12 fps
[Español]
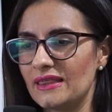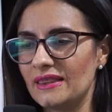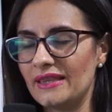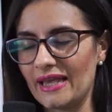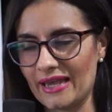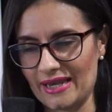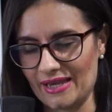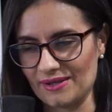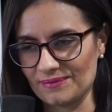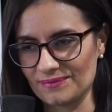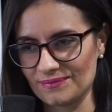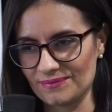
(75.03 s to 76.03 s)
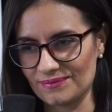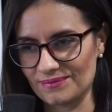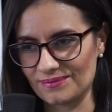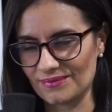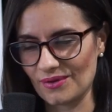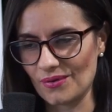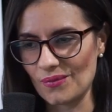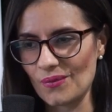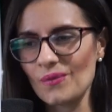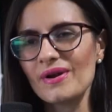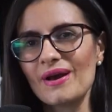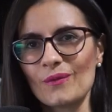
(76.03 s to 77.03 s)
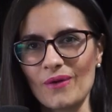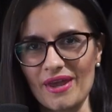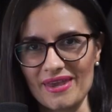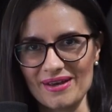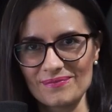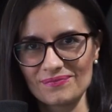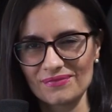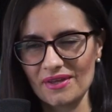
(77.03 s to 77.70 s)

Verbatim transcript: dejen una huella